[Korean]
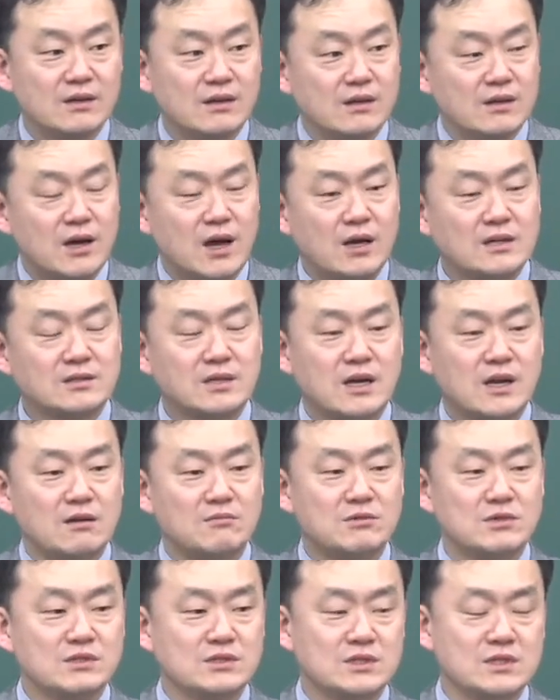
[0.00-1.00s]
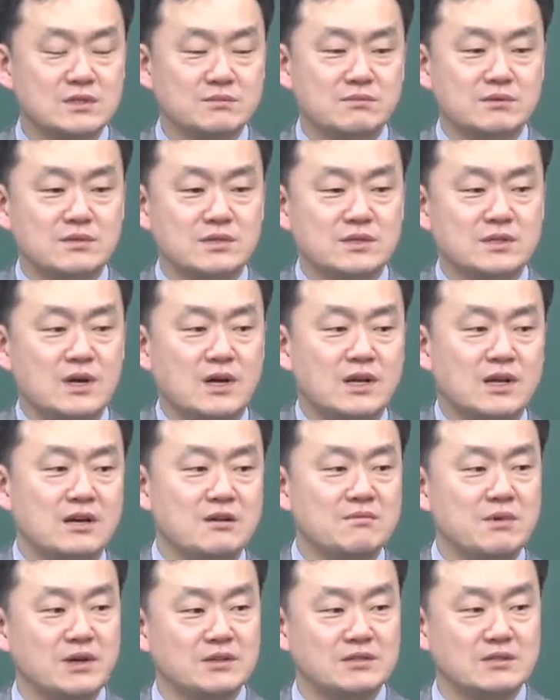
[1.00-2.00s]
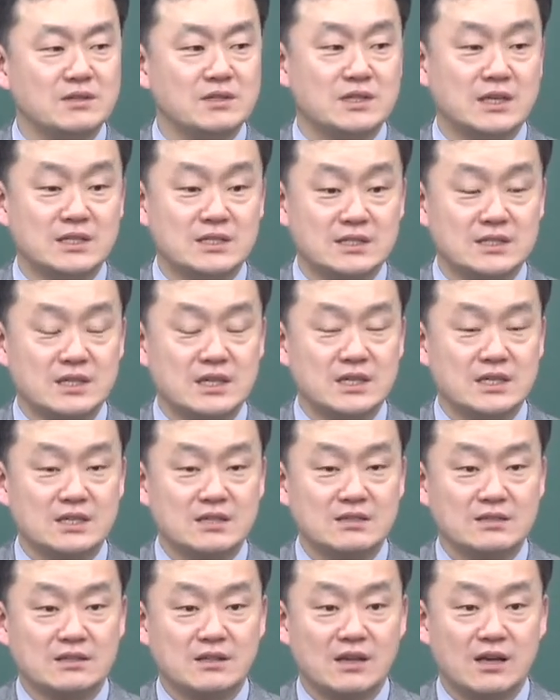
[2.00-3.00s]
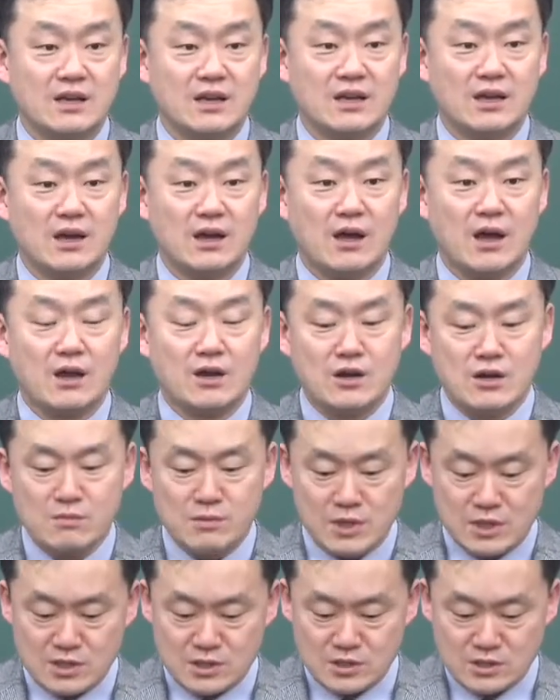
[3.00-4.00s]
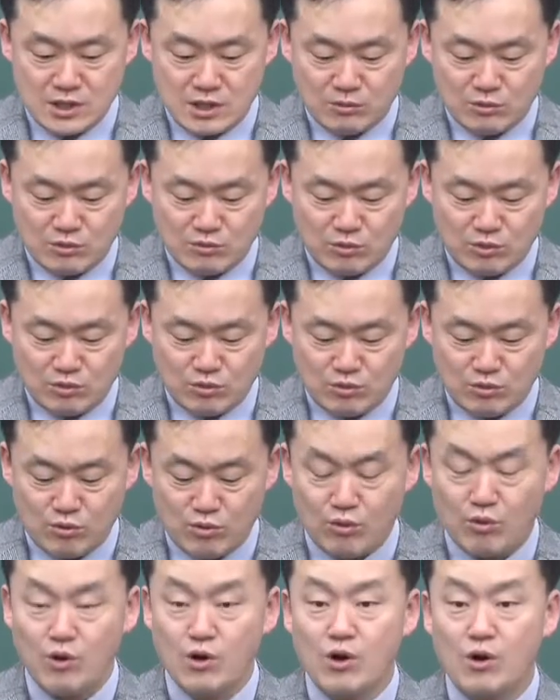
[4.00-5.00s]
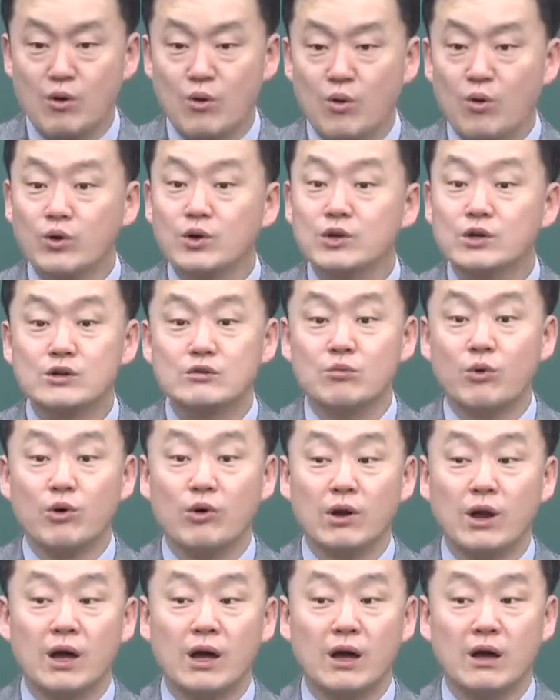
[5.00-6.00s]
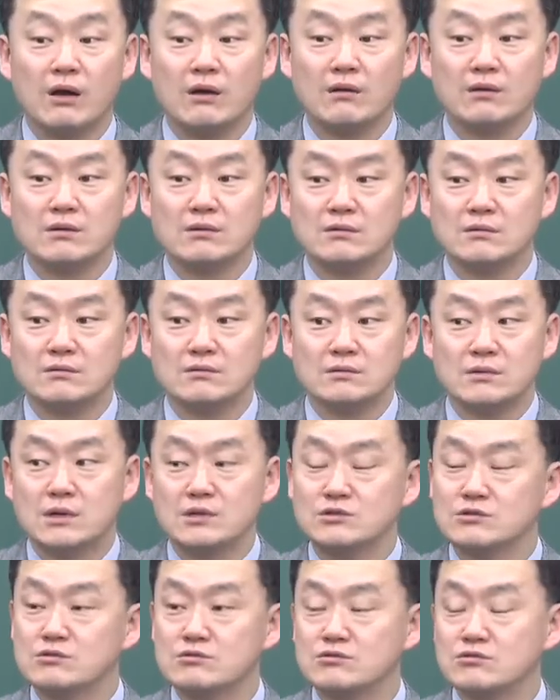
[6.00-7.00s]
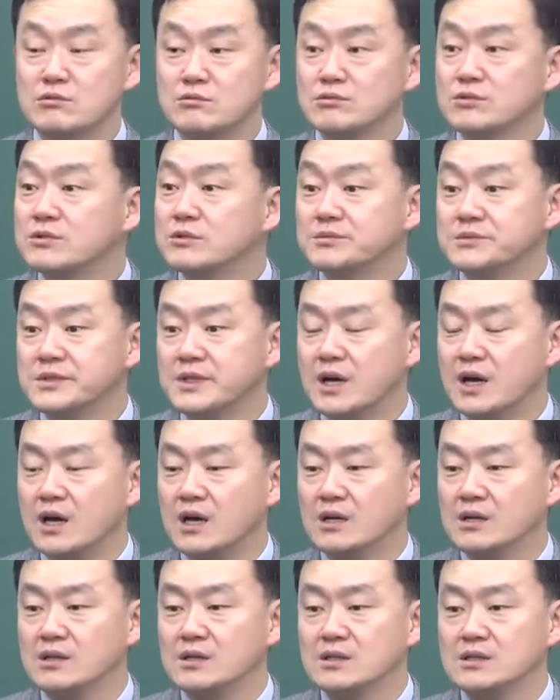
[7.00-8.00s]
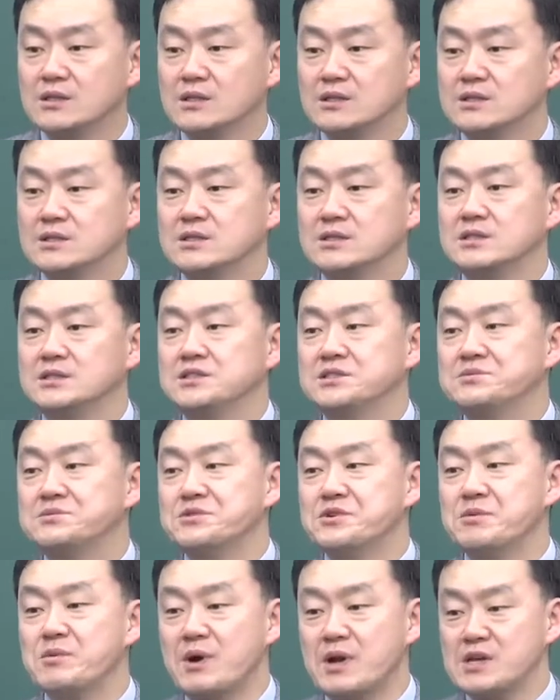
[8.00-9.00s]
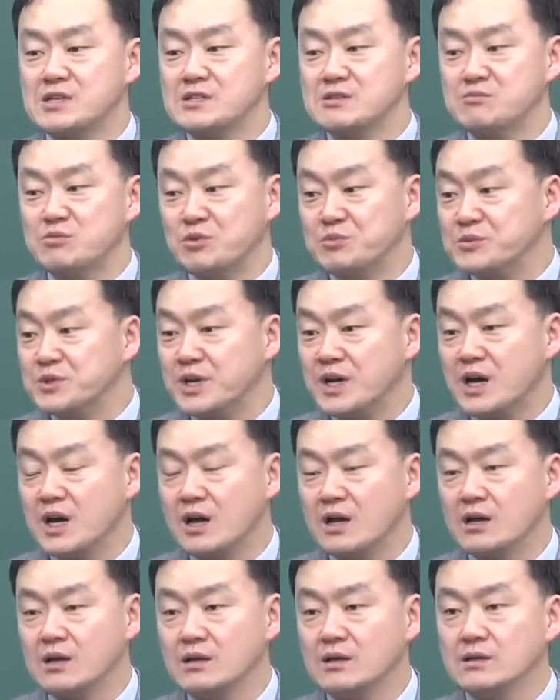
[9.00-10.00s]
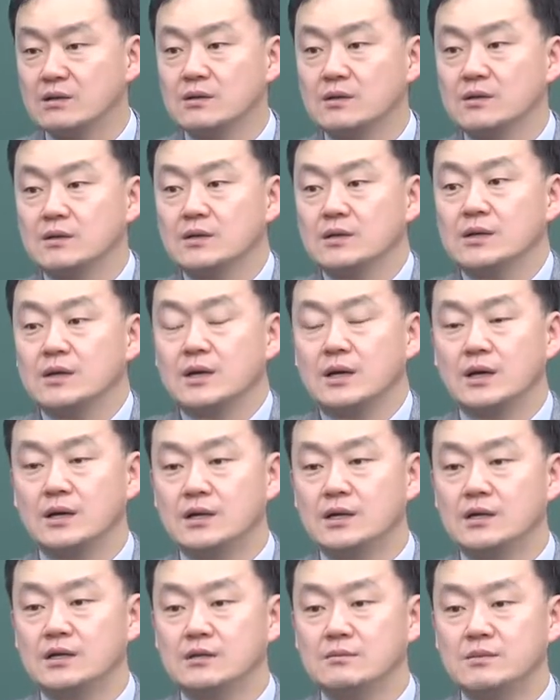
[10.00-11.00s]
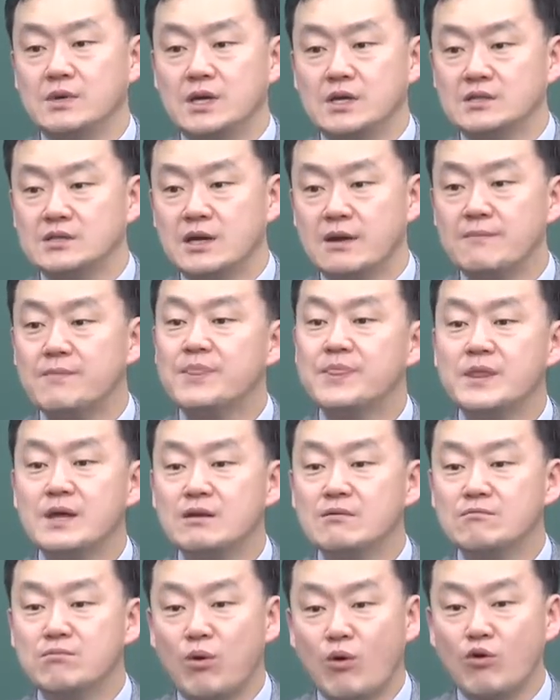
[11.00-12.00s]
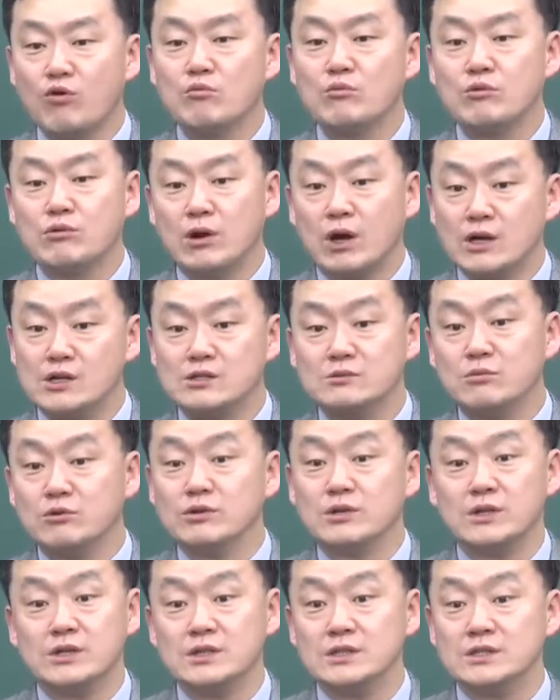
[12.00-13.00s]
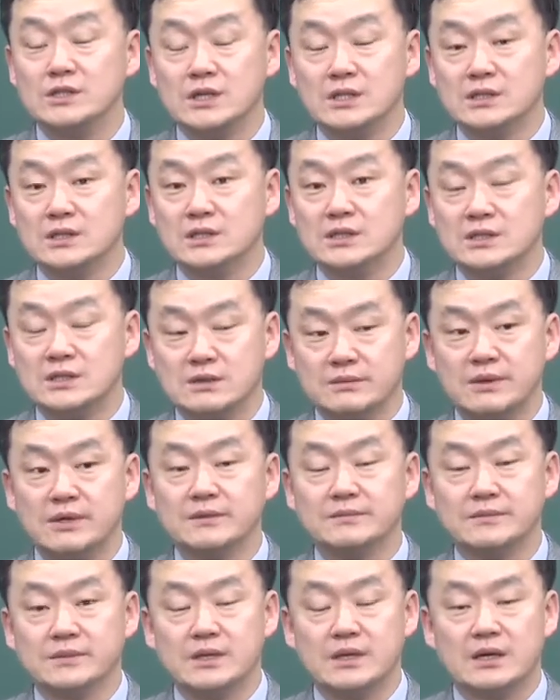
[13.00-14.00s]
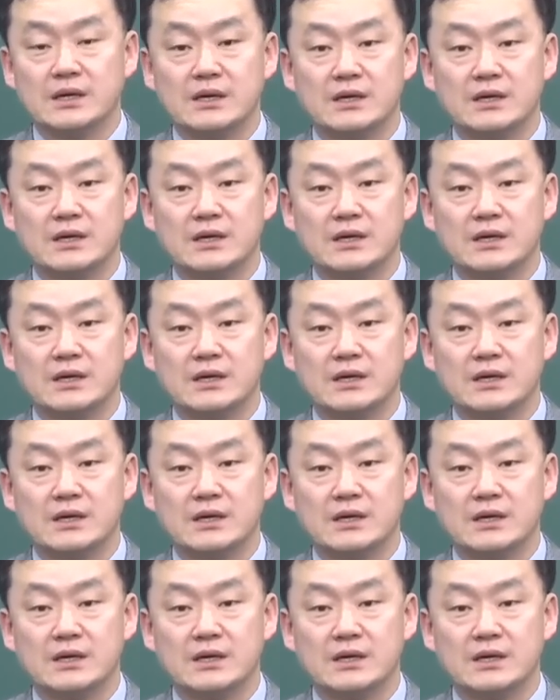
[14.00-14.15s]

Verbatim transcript: 아 사람을 하나님 백성을 다스려야 되는데 하나님의 인자함을 모르고 공의를 몰라 다스릴 수 없는 겁니다. 지금으로 말하자면 뭡니까? 하나님의 참된 복음을 알지 못하는 자들 그 말입니다.